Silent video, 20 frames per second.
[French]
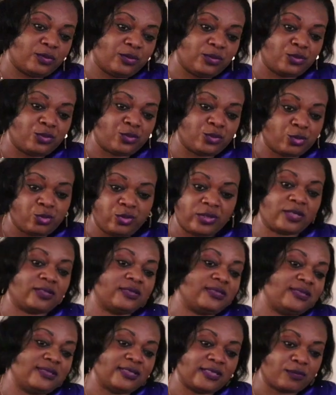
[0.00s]
Après le
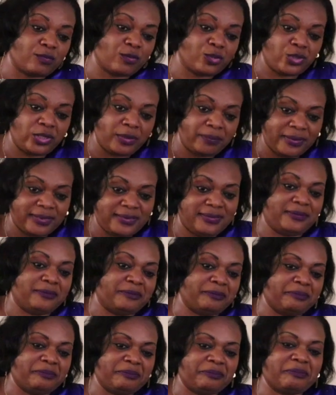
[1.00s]
stade de Kanzala,
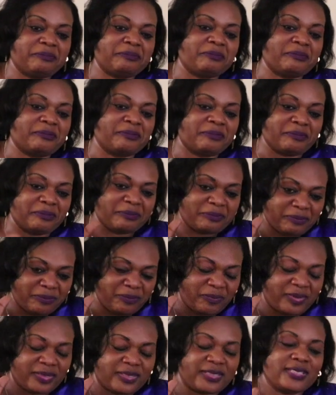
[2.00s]
plus de
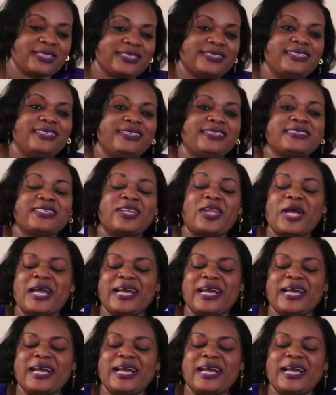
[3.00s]
200 femmes se sont